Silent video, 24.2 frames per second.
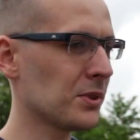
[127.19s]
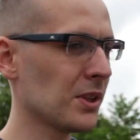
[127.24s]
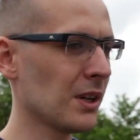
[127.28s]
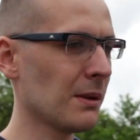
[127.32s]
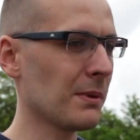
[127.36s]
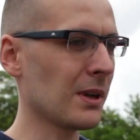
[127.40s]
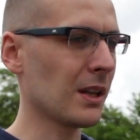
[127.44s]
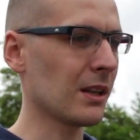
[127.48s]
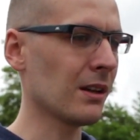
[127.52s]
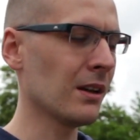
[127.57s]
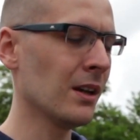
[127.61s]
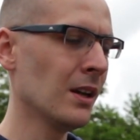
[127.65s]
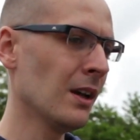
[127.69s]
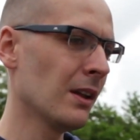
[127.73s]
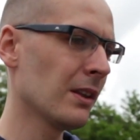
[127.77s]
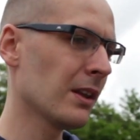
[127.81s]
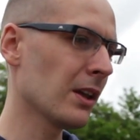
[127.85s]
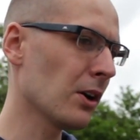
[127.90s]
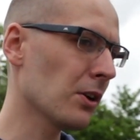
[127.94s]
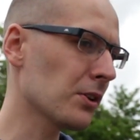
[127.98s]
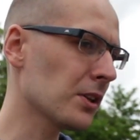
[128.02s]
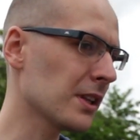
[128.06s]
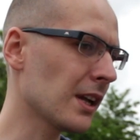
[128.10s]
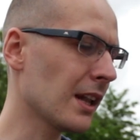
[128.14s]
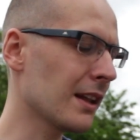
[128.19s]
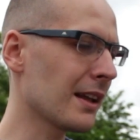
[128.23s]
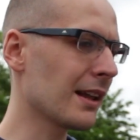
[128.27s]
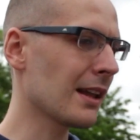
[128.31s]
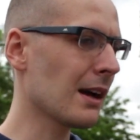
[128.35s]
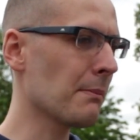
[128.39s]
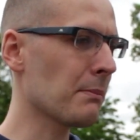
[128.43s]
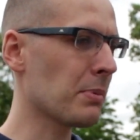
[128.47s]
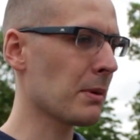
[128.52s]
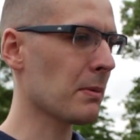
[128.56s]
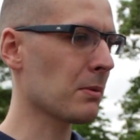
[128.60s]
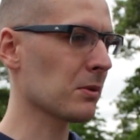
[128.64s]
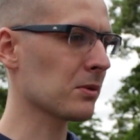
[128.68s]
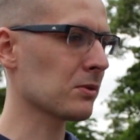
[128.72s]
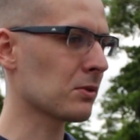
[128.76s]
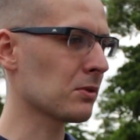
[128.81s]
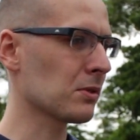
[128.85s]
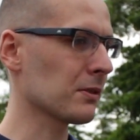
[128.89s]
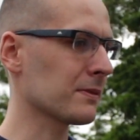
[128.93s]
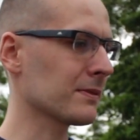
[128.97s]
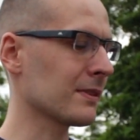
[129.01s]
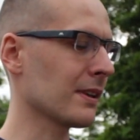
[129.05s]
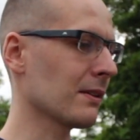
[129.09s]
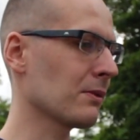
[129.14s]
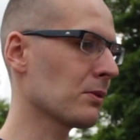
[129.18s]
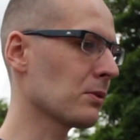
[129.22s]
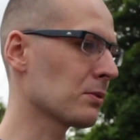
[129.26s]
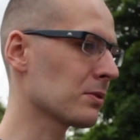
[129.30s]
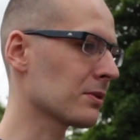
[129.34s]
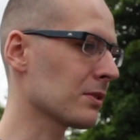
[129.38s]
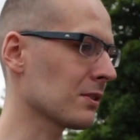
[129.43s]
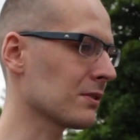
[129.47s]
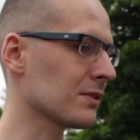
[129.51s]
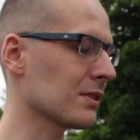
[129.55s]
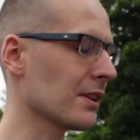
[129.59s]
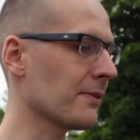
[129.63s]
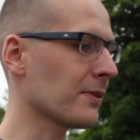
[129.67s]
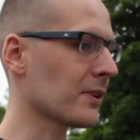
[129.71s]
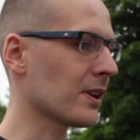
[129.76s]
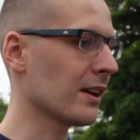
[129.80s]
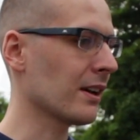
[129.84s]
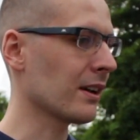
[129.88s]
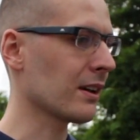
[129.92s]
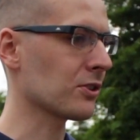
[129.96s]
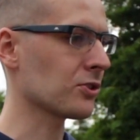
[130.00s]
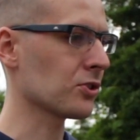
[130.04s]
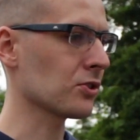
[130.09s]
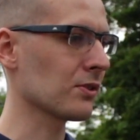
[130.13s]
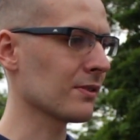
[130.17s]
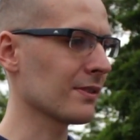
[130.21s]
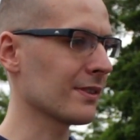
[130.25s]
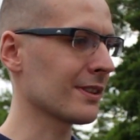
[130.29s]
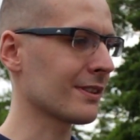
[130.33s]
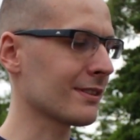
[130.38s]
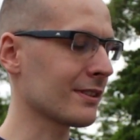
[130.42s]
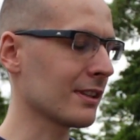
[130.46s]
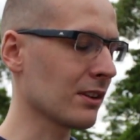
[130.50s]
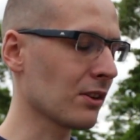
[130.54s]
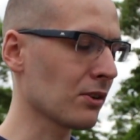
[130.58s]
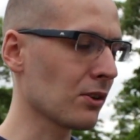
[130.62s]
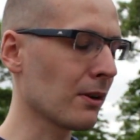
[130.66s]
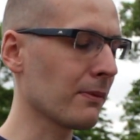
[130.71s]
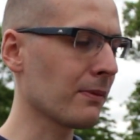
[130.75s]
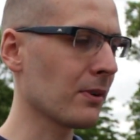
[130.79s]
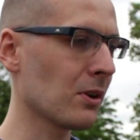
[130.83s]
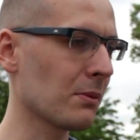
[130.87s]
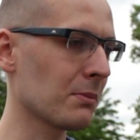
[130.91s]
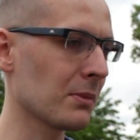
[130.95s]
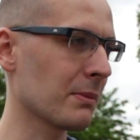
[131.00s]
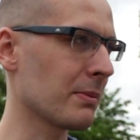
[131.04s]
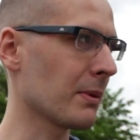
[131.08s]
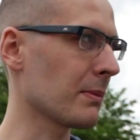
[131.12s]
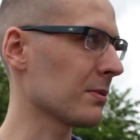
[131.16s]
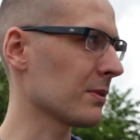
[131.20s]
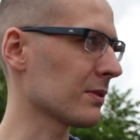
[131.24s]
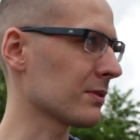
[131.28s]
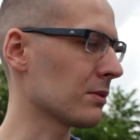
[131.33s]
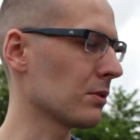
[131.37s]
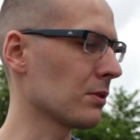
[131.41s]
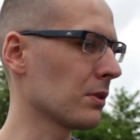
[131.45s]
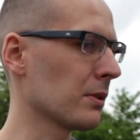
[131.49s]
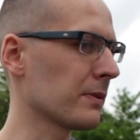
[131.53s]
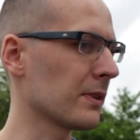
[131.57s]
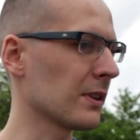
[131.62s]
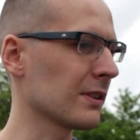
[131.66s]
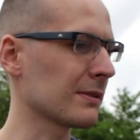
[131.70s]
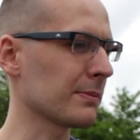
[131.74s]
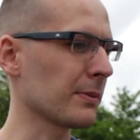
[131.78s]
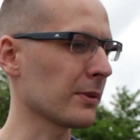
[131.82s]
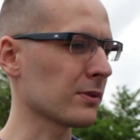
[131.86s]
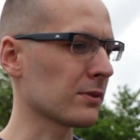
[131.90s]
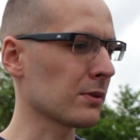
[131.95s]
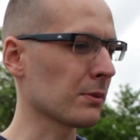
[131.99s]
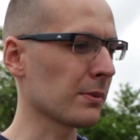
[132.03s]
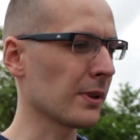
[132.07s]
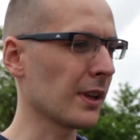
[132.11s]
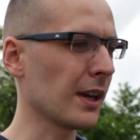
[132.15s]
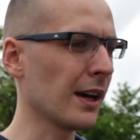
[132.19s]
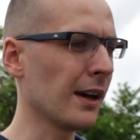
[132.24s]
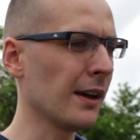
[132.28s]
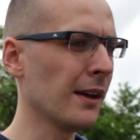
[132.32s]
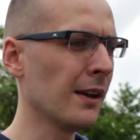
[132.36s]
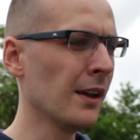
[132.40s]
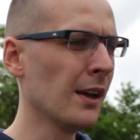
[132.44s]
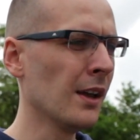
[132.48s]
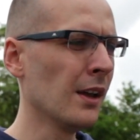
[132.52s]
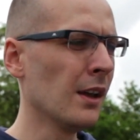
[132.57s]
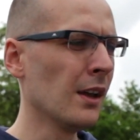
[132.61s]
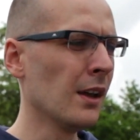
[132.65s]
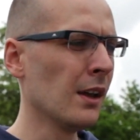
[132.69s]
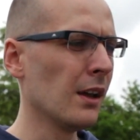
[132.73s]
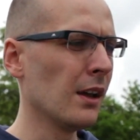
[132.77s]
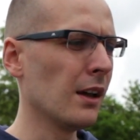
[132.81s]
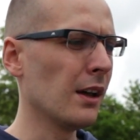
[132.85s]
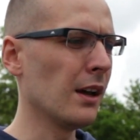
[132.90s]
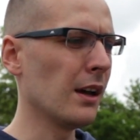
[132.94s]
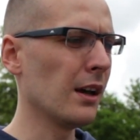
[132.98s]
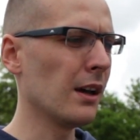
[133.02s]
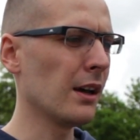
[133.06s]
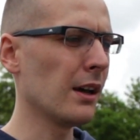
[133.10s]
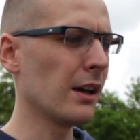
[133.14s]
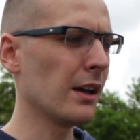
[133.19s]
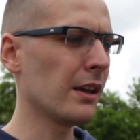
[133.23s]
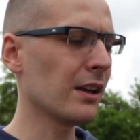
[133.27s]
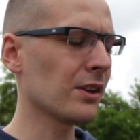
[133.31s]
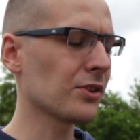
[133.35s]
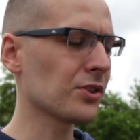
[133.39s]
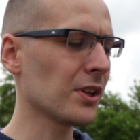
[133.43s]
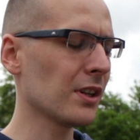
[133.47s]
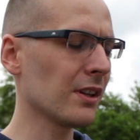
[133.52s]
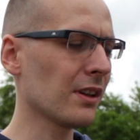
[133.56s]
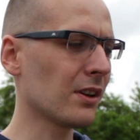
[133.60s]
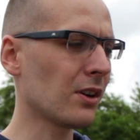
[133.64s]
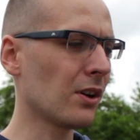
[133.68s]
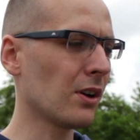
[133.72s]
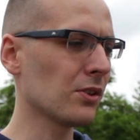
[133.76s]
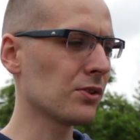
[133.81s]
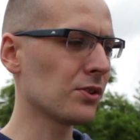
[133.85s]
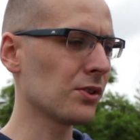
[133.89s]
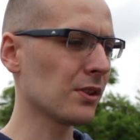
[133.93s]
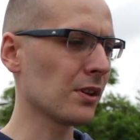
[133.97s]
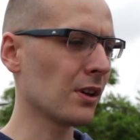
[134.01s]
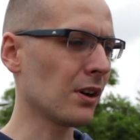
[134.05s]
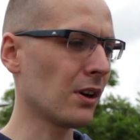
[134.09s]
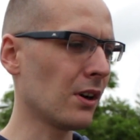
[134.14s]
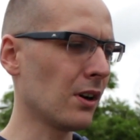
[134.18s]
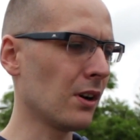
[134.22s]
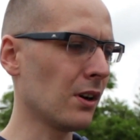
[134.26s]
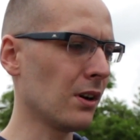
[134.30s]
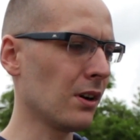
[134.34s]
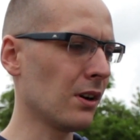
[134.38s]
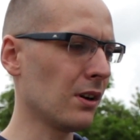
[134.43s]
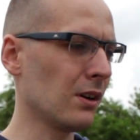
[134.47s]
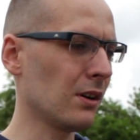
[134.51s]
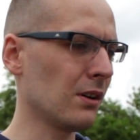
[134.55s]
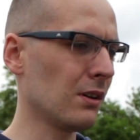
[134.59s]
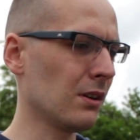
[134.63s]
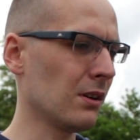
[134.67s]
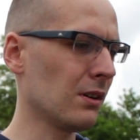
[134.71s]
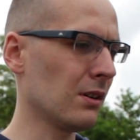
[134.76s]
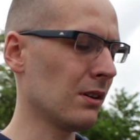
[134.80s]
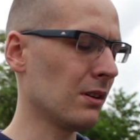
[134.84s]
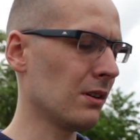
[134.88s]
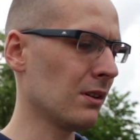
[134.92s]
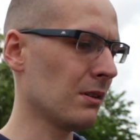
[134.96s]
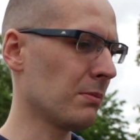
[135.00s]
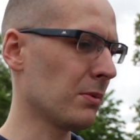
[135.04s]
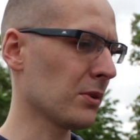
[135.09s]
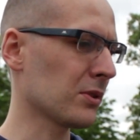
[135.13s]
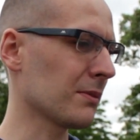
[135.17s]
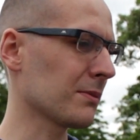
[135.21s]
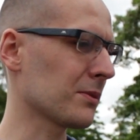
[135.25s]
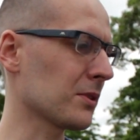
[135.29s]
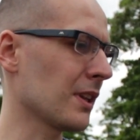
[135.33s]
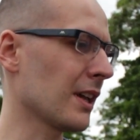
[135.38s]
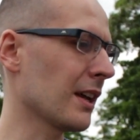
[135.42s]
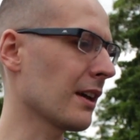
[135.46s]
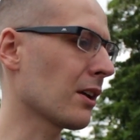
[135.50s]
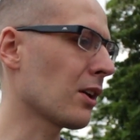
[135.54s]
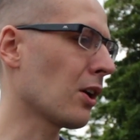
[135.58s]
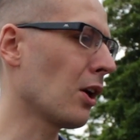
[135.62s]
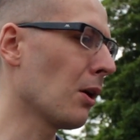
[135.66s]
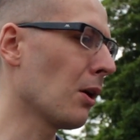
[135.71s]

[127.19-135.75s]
Przerabiane. Na oryginalnej lampie po prostu ktoś stawił soczewkę ksenonową mhm. i po mhm. prostu i w ten sposób, nie? E, jeżeli chodzi o potem co dalej,